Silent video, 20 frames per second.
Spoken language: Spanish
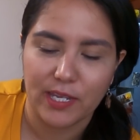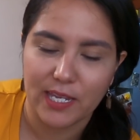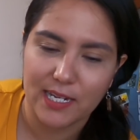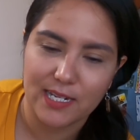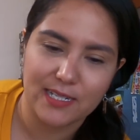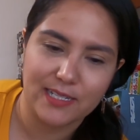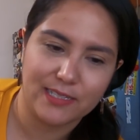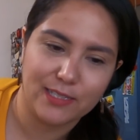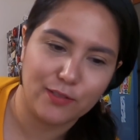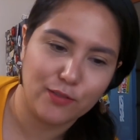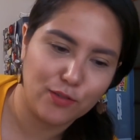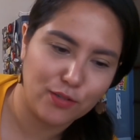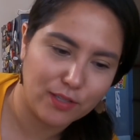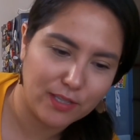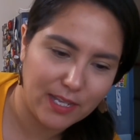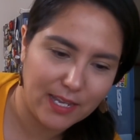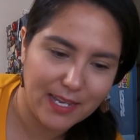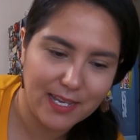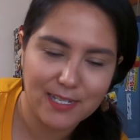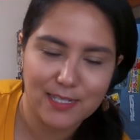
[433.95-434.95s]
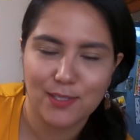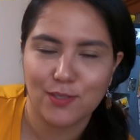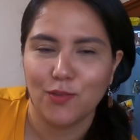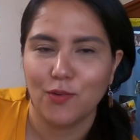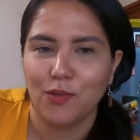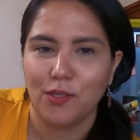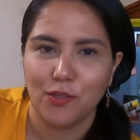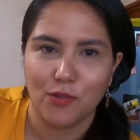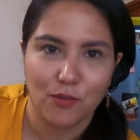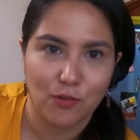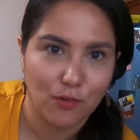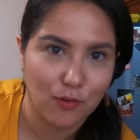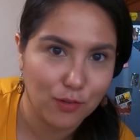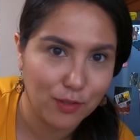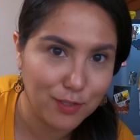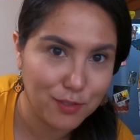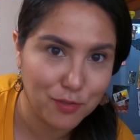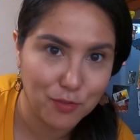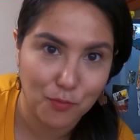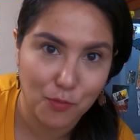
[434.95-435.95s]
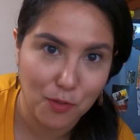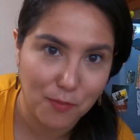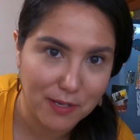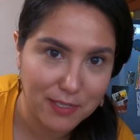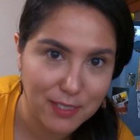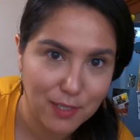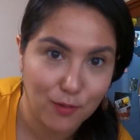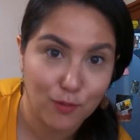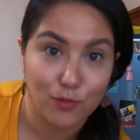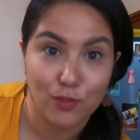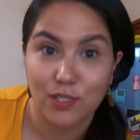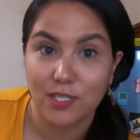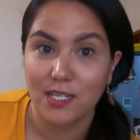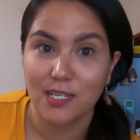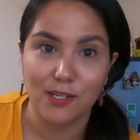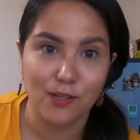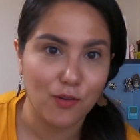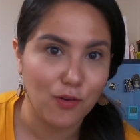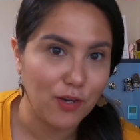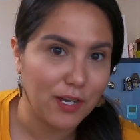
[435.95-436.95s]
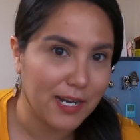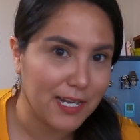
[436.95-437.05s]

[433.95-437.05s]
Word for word: quiere que te corte esto y yo contesto muy básico, sí, no,